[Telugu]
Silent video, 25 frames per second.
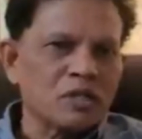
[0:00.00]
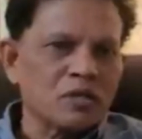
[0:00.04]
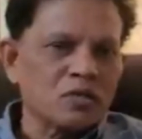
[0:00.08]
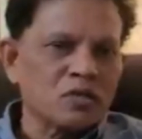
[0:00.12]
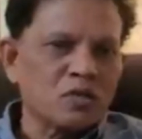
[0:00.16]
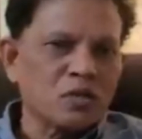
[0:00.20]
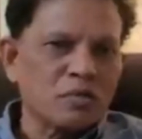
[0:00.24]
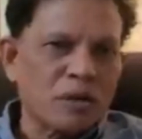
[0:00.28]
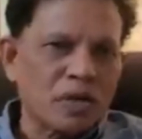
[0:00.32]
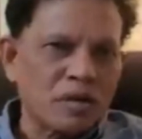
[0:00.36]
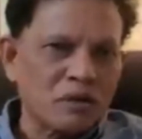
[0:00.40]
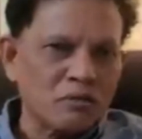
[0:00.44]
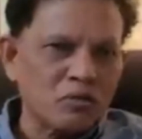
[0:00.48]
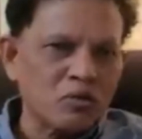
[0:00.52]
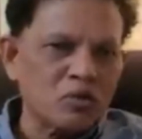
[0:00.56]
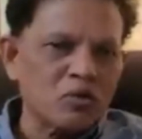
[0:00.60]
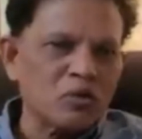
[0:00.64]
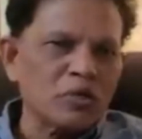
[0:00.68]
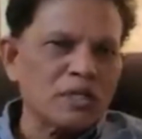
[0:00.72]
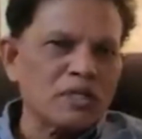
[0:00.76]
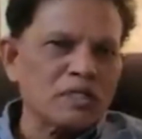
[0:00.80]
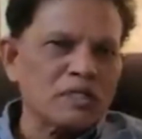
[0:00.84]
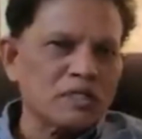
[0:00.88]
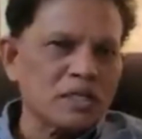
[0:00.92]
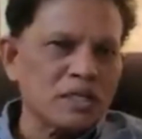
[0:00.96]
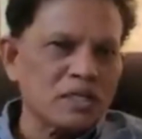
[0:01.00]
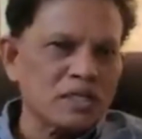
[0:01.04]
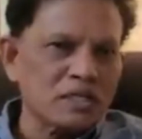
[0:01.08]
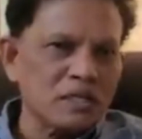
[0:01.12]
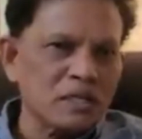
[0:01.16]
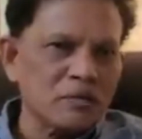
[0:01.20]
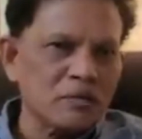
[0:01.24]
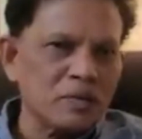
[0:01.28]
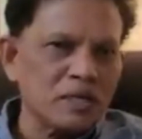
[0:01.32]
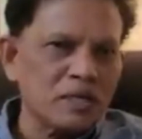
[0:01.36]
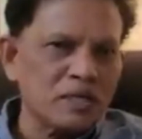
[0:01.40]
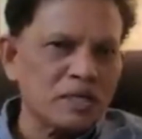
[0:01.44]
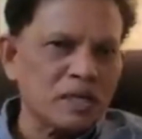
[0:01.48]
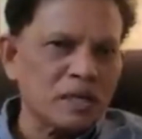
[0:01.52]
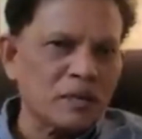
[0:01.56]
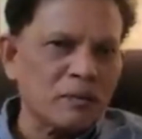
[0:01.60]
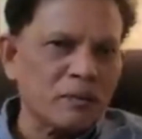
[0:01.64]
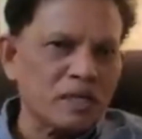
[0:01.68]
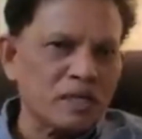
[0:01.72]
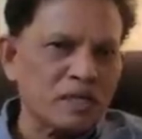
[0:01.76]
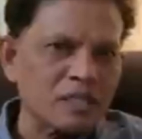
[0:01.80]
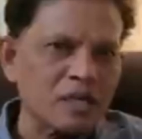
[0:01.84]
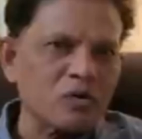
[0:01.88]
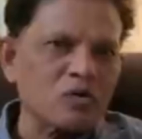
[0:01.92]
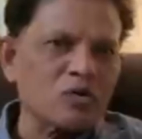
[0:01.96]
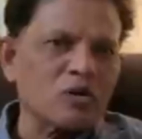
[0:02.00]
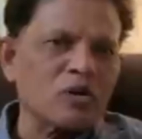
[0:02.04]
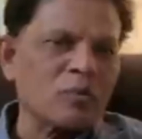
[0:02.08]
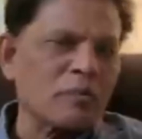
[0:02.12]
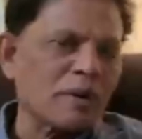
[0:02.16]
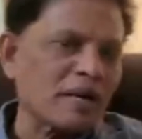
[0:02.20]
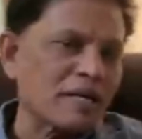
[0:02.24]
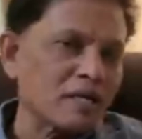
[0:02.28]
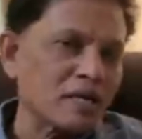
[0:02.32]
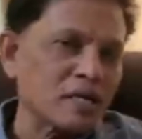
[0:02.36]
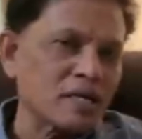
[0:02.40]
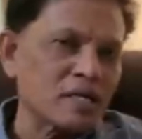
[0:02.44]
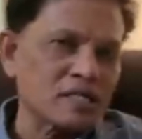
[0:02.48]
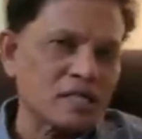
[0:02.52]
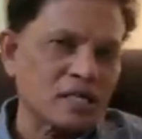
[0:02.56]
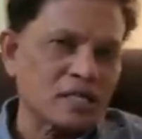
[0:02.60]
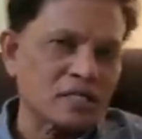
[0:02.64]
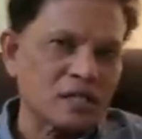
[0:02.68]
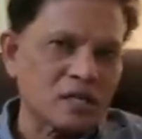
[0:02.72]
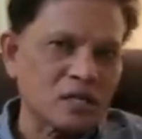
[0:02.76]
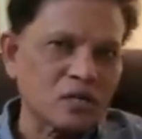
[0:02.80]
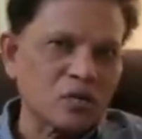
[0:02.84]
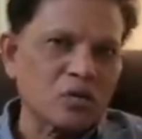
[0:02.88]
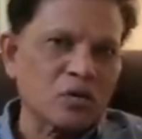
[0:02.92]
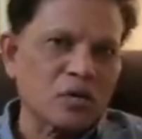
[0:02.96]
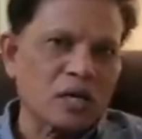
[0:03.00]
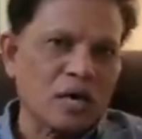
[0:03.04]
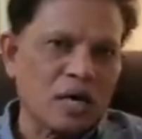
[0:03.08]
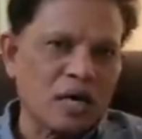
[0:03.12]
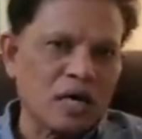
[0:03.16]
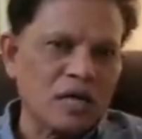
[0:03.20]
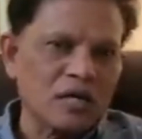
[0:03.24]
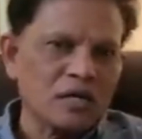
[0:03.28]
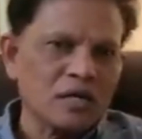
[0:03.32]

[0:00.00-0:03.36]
సో మనము ఎస్సీ ఎస్టీ బీసీల అందరం కూడా మైనార్టీస్ అందరం కూడా